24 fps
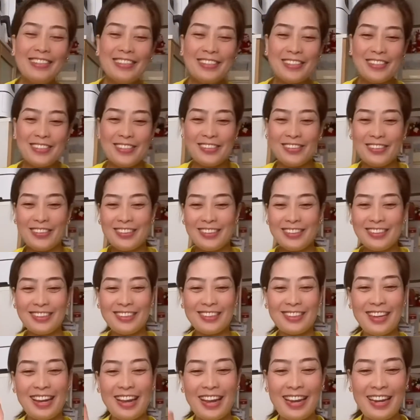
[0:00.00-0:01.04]
so,
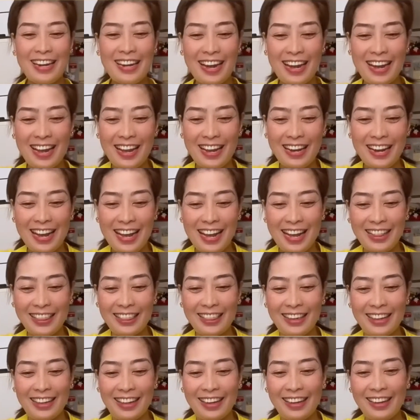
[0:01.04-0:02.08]
try na nga
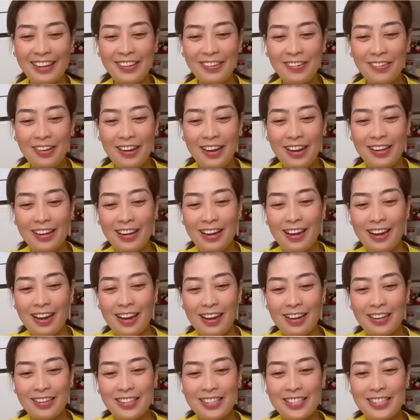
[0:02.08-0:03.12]
natin yung
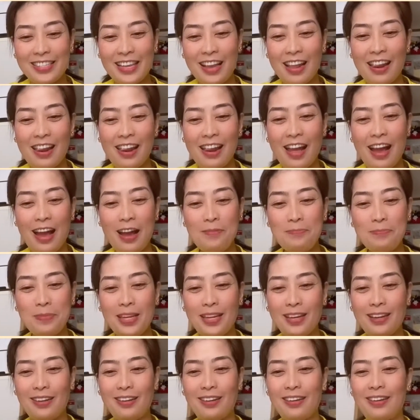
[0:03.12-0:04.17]
kanilang
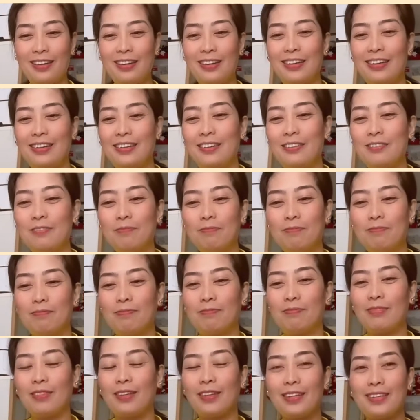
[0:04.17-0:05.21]
salami. Salami.
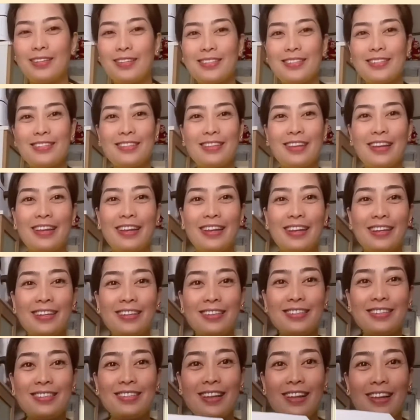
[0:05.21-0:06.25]
Ayan,
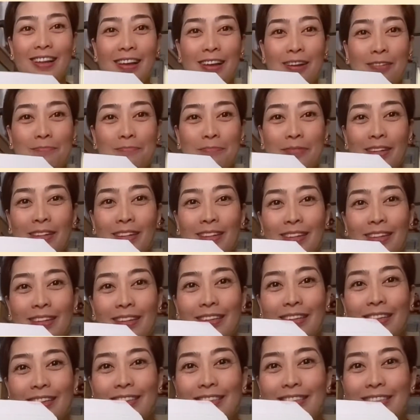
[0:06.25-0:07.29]
salami.
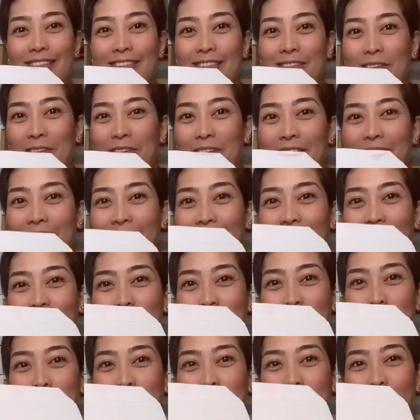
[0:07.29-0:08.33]
So, ayan
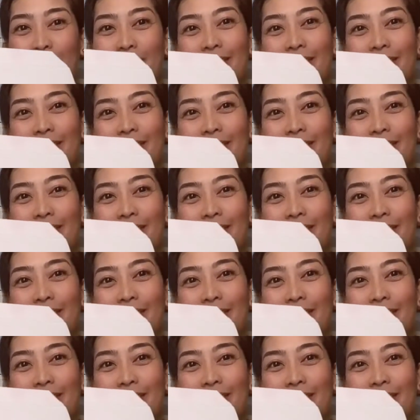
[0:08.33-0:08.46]
po.